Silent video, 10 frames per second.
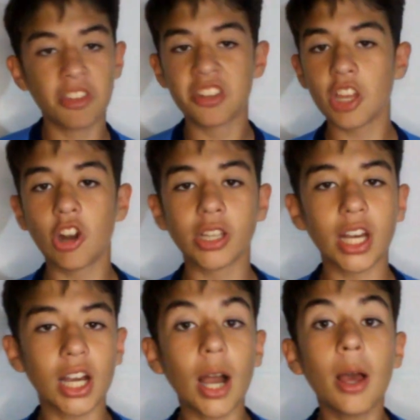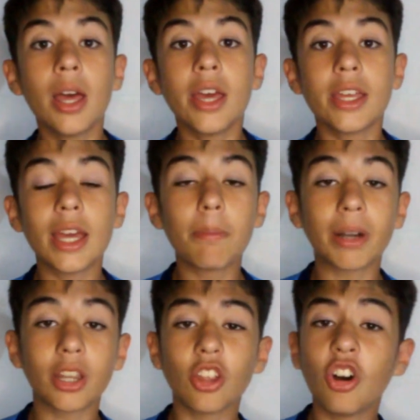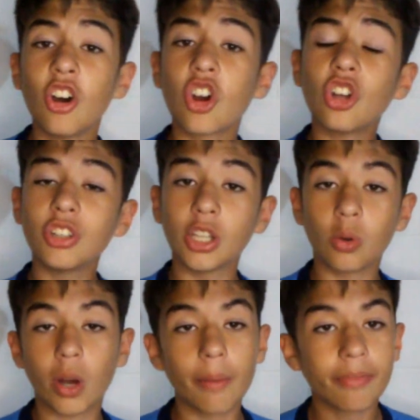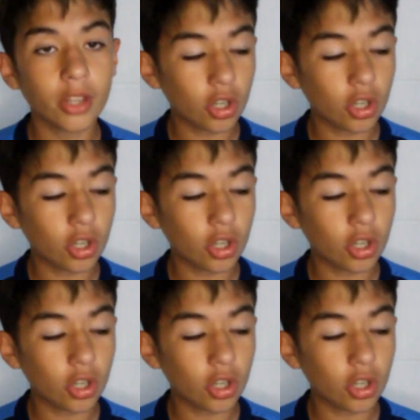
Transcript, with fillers: se lo ataja y el partido continúa.